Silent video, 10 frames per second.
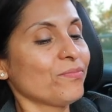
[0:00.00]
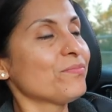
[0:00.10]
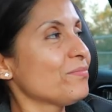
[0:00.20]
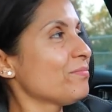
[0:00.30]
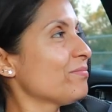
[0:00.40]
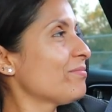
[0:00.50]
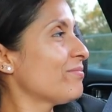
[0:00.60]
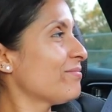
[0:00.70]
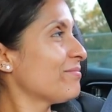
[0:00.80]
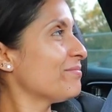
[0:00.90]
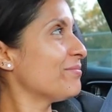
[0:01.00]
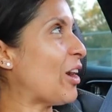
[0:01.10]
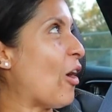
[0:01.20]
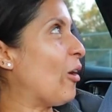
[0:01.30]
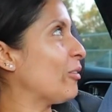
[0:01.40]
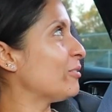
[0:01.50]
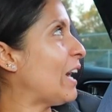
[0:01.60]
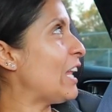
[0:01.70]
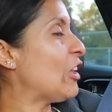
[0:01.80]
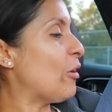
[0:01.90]
Love you. No,
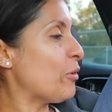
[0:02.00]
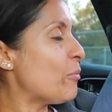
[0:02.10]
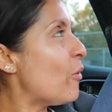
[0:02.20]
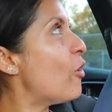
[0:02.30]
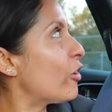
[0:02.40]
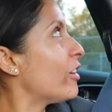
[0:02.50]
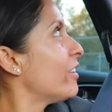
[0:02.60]
I love you more.